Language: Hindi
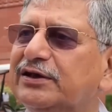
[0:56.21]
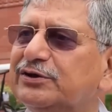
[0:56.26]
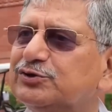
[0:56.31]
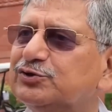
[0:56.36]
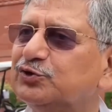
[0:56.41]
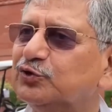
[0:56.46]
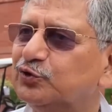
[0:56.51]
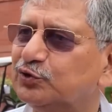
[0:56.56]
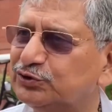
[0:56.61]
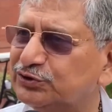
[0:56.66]

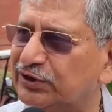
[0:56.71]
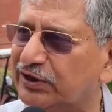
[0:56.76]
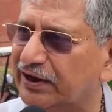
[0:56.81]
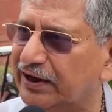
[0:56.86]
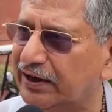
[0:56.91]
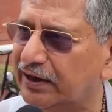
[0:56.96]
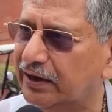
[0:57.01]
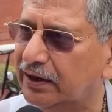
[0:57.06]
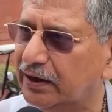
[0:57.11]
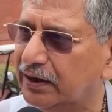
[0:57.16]
सोच है
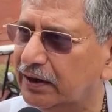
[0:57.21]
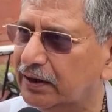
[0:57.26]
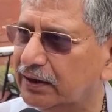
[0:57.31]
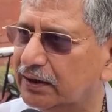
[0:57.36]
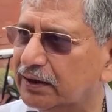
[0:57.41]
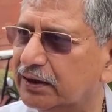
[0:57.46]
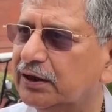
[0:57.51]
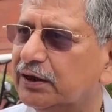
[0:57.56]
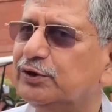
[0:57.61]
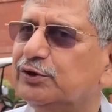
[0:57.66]

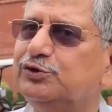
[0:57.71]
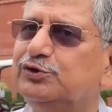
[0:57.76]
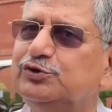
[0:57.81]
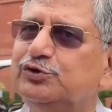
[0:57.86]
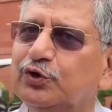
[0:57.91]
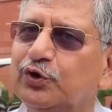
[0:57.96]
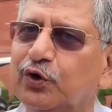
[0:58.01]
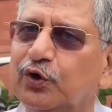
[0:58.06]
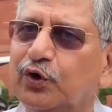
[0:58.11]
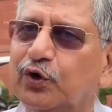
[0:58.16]
कि जो